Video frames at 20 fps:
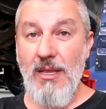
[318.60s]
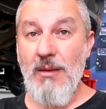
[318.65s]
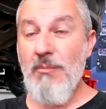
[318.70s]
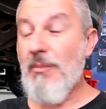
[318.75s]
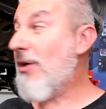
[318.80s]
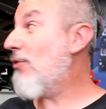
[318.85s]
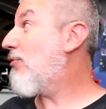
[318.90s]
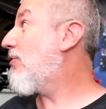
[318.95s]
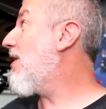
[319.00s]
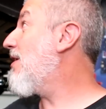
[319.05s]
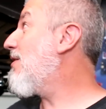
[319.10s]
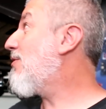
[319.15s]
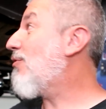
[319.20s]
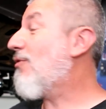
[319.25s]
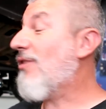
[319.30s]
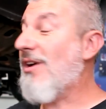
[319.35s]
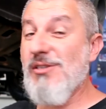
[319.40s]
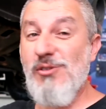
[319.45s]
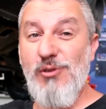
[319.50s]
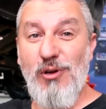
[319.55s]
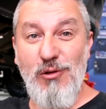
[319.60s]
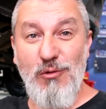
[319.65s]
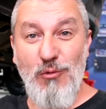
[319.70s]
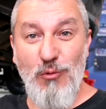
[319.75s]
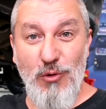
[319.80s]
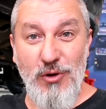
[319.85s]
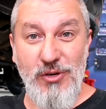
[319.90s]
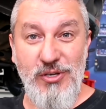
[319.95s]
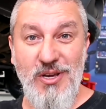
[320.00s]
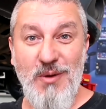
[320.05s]
Mas eu tenho que trocar esse óleo
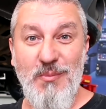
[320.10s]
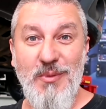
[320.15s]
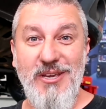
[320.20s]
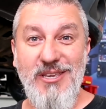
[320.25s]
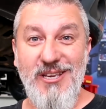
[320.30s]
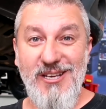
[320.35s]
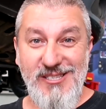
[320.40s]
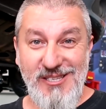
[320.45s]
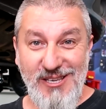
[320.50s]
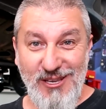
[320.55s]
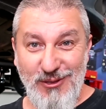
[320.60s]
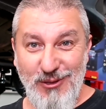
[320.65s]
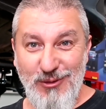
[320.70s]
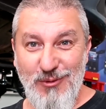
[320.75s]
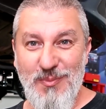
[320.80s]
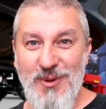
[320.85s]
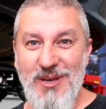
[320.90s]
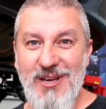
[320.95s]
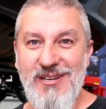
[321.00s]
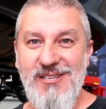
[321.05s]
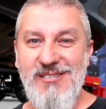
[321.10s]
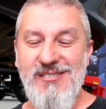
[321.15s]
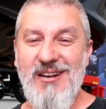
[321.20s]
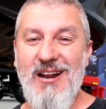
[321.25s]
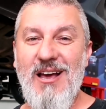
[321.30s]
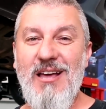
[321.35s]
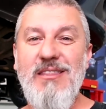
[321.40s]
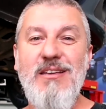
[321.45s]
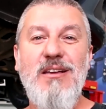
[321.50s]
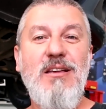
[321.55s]
hoje, amanhã cedo eu tô pegando
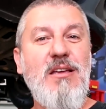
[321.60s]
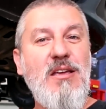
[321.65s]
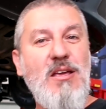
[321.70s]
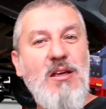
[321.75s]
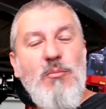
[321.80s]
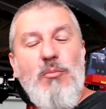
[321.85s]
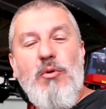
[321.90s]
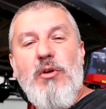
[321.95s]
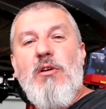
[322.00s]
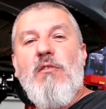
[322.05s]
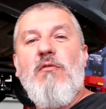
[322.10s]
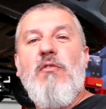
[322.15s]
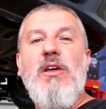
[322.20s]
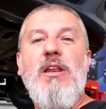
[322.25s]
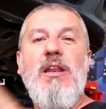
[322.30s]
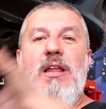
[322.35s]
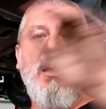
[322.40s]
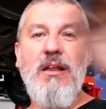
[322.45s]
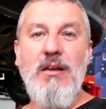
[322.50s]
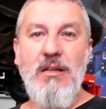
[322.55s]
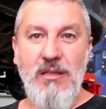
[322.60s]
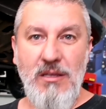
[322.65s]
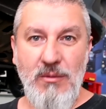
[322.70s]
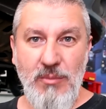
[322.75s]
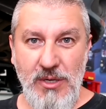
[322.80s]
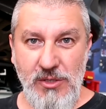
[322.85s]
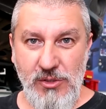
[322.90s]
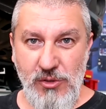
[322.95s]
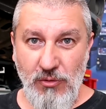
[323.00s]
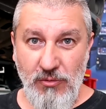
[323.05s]
estrada, porque eu vou ir lá na
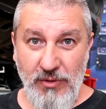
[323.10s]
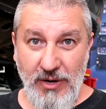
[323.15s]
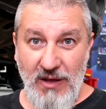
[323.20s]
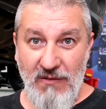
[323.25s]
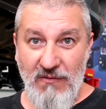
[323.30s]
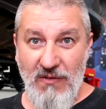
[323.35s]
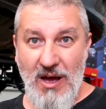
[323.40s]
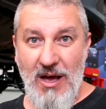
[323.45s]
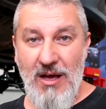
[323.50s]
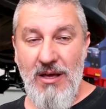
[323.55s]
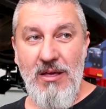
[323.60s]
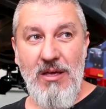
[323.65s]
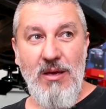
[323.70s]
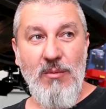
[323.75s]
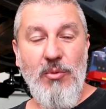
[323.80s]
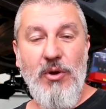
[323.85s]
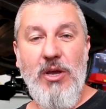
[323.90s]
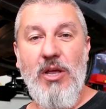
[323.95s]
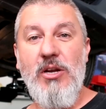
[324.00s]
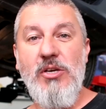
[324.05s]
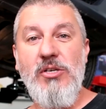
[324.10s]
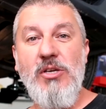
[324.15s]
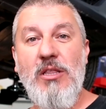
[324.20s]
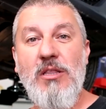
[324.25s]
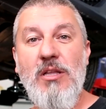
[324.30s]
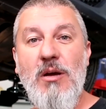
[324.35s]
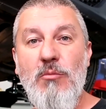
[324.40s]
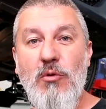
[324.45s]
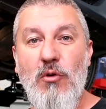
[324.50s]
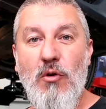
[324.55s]
dimensão gravar, porque nós já
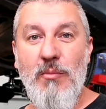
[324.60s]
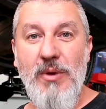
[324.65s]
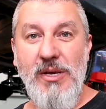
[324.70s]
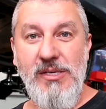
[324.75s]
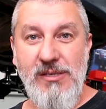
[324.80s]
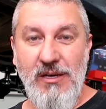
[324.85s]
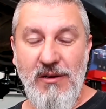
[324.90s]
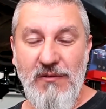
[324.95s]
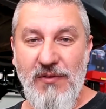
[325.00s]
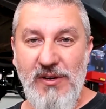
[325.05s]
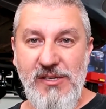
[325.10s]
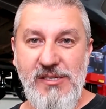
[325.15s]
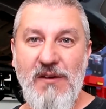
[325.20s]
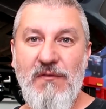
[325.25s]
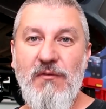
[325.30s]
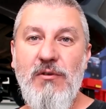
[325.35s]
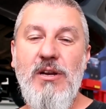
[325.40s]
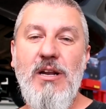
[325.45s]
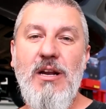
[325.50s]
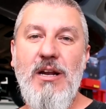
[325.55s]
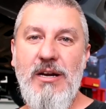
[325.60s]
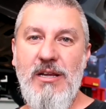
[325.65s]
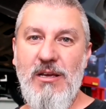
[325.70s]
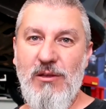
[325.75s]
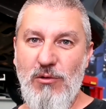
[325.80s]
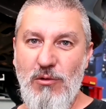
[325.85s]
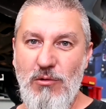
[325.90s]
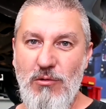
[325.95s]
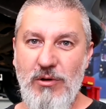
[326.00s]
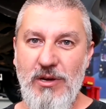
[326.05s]
estamos começando a fazer a funilaria
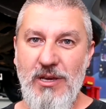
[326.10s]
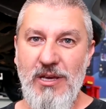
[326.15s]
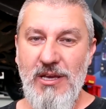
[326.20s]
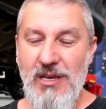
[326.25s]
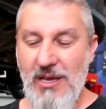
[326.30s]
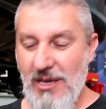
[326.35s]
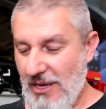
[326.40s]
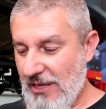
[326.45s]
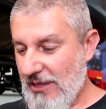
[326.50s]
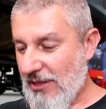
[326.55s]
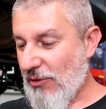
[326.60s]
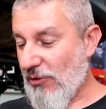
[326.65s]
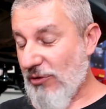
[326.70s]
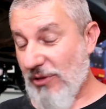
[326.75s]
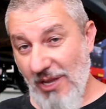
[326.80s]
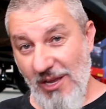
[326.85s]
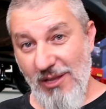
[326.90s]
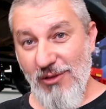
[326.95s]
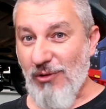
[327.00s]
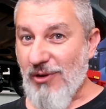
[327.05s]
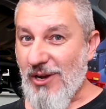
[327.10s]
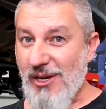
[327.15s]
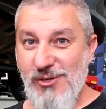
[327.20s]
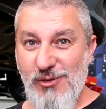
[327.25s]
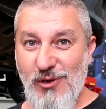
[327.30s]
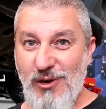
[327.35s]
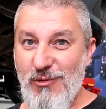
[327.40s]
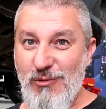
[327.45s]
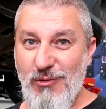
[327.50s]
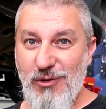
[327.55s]
do Hulk. Então eu tenho que trocar esse
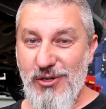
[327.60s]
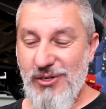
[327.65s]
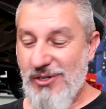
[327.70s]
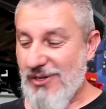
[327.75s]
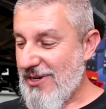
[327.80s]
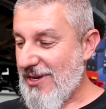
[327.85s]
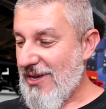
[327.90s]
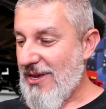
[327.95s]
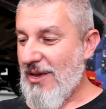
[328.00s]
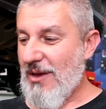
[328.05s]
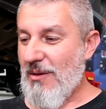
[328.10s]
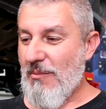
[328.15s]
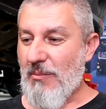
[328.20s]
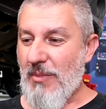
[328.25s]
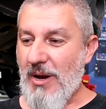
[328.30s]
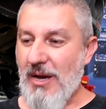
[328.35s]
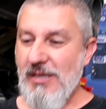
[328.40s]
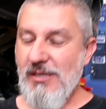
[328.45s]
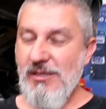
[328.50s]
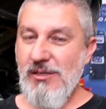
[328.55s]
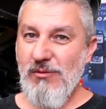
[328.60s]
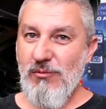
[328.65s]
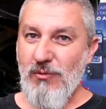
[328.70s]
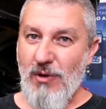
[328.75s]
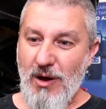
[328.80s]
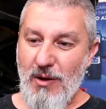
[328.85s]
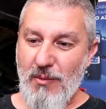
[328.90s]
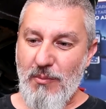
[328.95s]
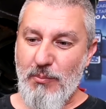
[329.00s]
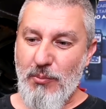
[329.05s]
óleo hoje. Mas
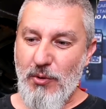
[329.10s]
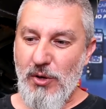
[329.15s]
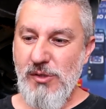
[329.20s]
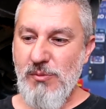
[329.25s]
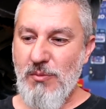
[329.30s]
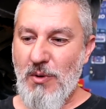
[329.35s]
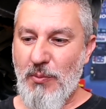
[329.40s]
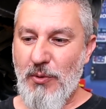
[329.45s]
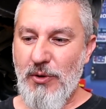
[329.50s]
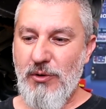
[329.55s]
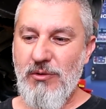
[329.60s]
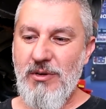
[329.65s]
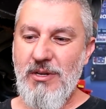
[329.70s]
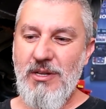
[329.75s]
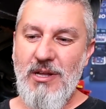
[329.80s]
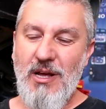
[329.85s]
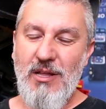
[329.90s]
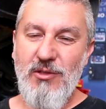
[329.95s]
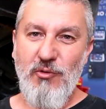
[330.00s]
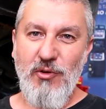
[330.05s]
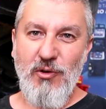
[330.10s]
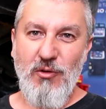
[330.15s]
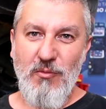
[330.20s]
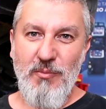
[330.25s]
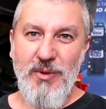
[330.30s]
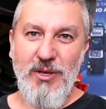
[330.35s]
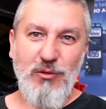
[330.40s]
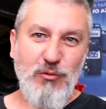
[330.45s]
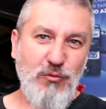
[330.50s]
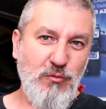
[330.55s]
numa próxima oportunidade eu
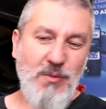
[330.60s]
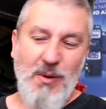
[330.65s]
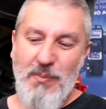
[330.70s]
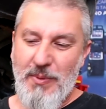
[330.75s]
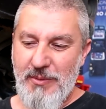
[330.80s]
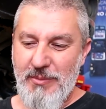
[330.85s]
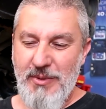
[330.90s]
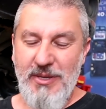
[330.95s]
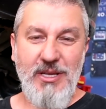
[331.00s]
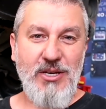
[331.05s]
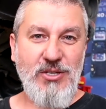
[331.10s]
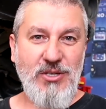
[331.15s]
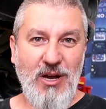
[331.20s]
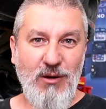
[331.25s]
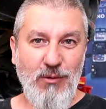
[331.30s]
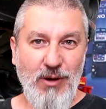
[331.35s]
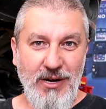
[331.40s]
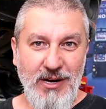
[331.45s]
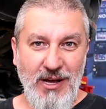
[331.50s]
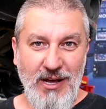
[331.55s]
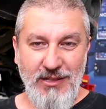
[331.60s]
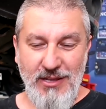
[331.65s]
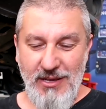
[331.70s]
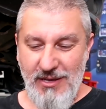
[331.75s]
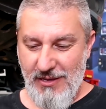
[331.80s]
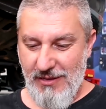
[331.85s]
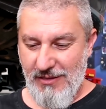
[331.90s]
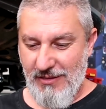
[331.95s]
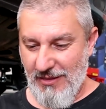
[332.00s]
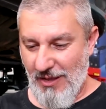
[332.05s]
encomendo uma para mim deixar guardada
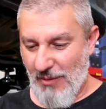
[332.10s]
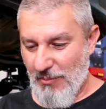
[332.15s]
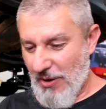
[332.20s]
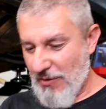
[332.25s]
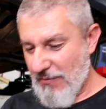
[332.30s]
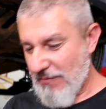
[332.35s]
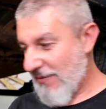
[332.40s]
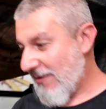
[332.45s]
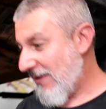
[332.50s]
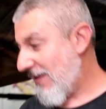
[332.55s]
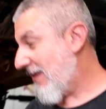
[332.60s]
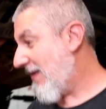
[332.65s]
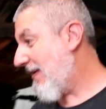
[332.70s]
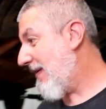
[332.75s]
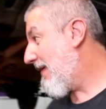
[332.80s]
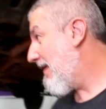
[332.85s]
aí, tá bom?